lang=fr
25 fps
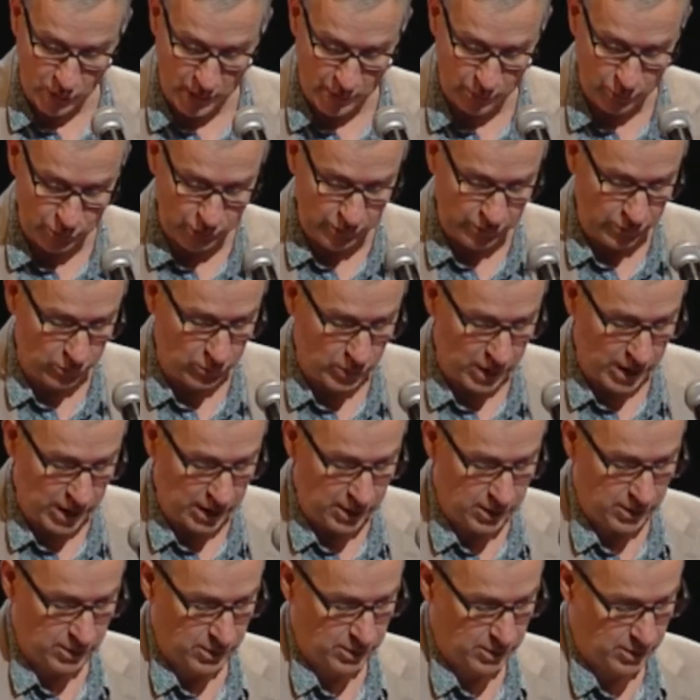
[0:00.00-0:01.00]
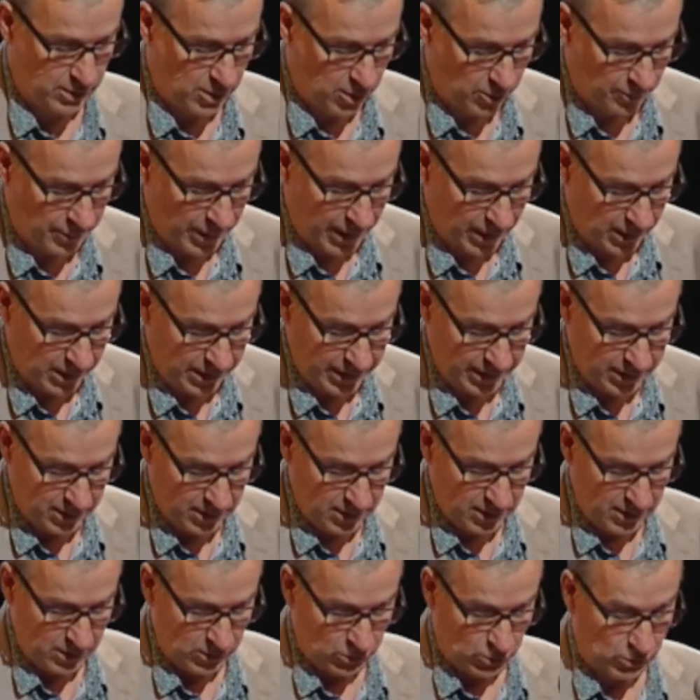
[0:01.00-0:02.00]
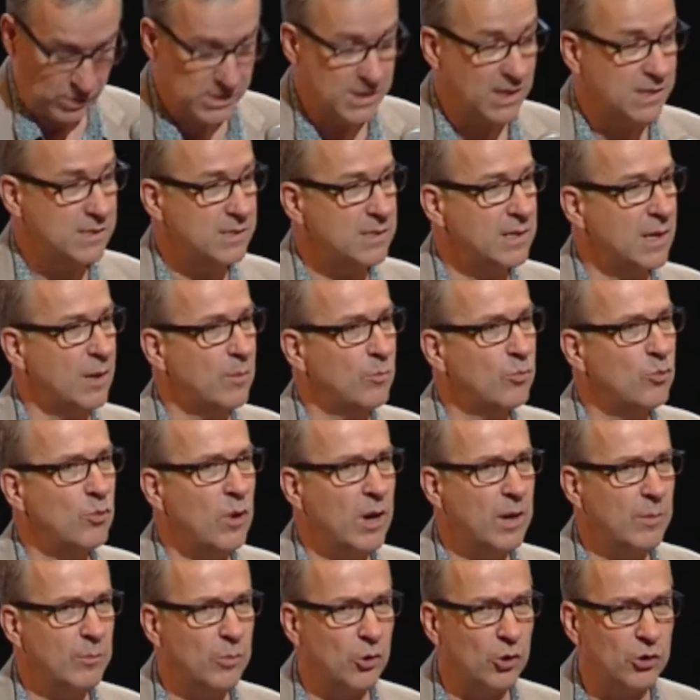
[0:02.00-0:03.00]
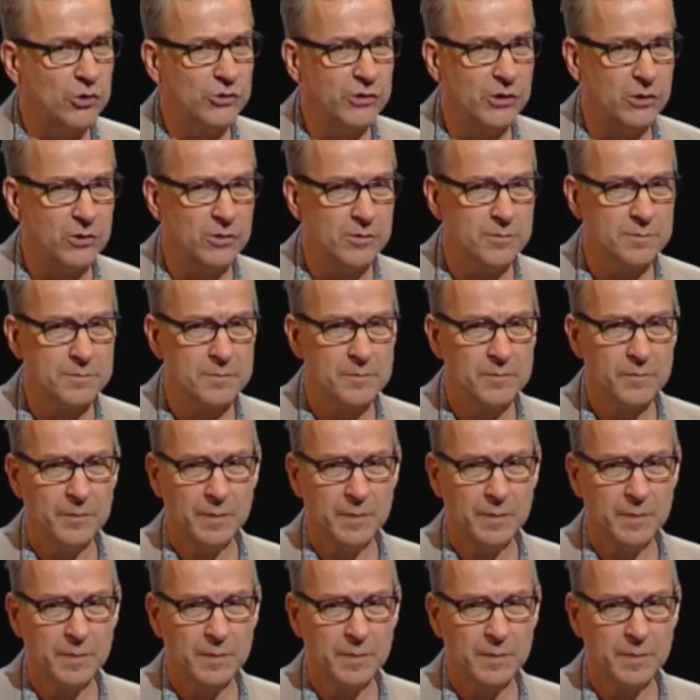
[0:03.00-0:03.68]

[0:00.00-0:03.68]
doit pouvoir euh, en parler. Donc ça, c'est un point important,